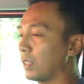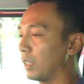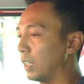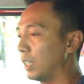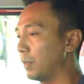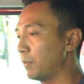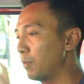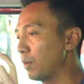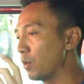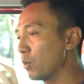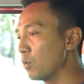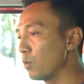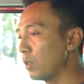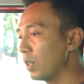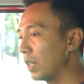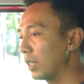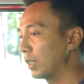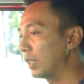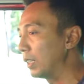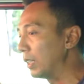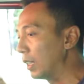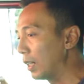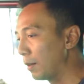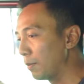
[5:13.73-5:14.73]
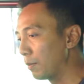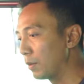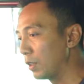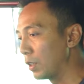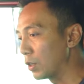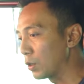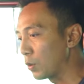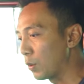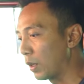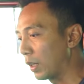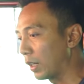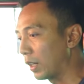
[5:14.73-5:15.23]
Jadi pengguna tinggal
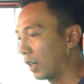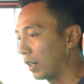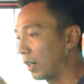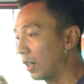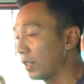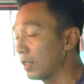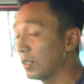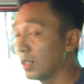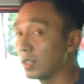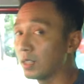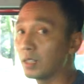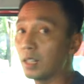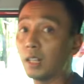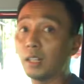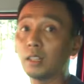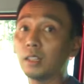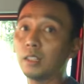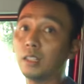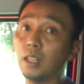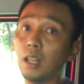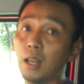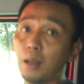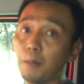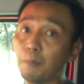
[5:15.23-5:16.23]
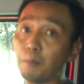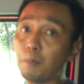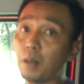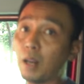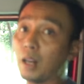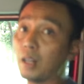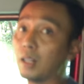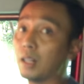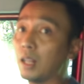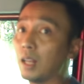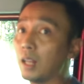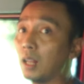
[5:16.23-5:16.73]
menyesuaikan aja saat dia
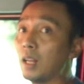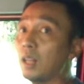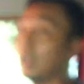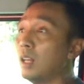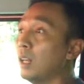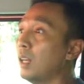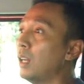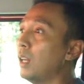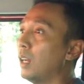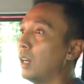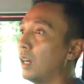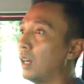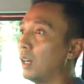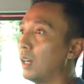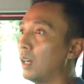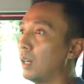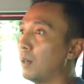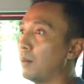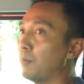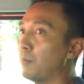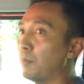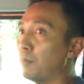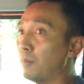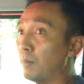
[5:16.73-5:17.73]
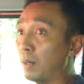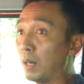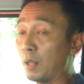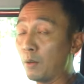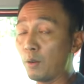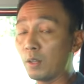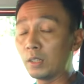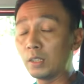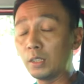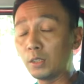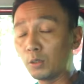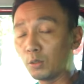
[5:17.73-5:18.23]
berada um,
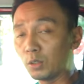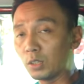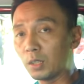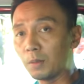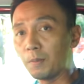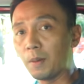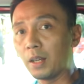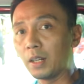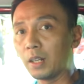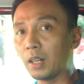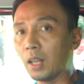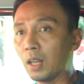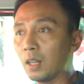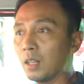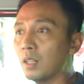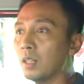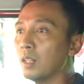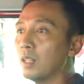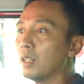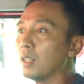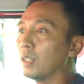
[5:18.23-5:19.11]
melewati rute mana.